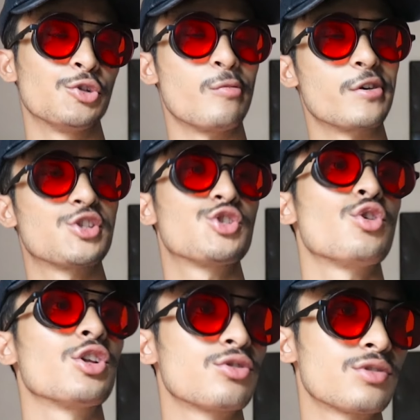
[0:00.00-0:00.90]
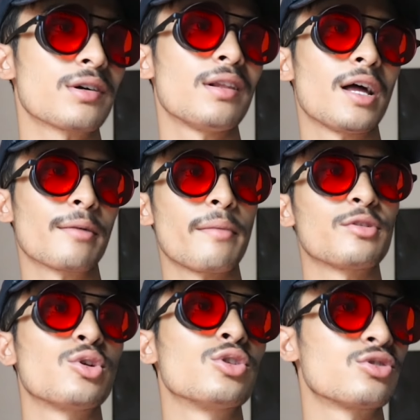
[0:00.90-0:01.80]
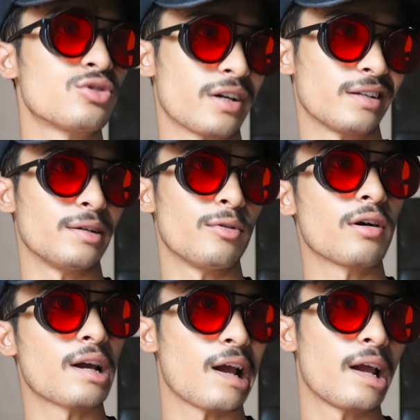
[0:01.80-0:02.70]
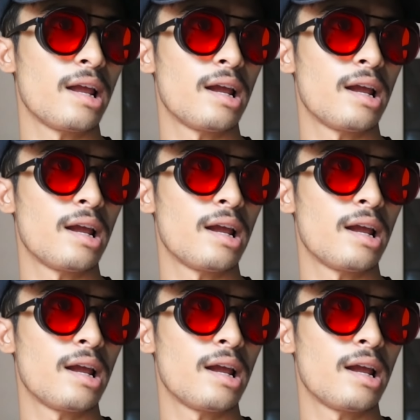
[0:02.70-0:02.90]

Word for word: তোমার যত টাকা লাগবে আমি তত টাকা দেবো ওকে